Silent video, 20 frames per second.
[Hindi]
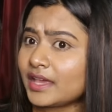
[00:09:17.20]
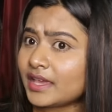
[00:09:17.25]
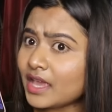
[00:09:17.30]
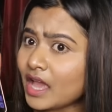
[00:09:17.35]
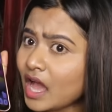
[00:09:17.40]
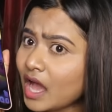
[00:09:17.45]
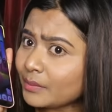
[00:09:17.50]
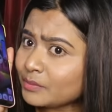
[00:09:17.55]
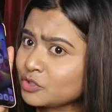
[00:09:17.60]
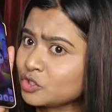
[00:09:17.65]

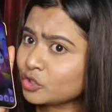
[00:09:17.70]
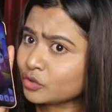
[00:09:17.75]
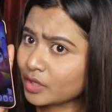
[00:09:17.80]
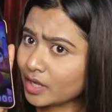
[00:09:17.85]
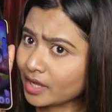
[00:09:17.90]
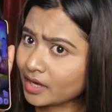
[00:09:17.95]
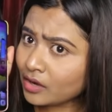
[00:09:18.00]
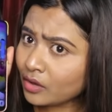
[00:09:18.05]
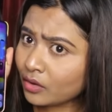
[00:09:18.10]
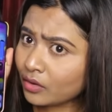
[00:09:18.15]
क्या आप
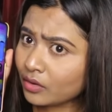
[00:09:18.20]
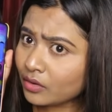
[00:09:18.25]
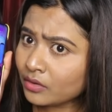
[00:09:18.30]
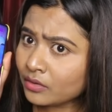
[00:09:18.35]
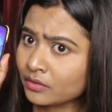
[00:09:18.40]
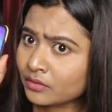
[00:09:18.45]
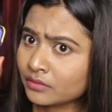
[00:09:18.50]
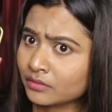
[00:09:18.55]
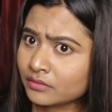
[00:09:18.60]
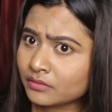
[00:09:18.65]
चुड़ैल हो
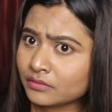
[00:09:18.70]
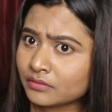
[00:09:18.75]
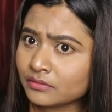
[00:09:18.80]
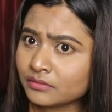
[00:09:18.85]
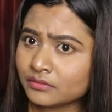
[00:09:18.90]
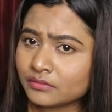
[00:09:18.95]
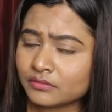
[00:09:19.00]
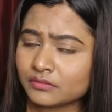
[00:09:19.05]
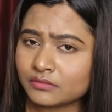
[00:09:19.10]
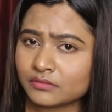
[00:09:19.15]

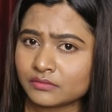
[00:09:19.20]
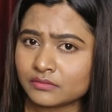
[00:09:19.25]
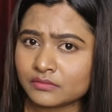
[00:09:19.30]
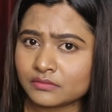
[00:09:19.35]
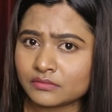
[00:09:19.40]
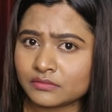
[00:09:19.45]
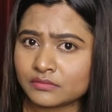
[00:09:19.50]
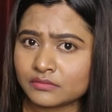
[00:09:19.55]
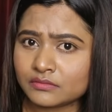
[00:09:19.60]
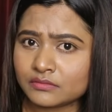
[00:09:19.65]

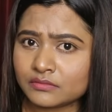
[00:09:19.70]
आप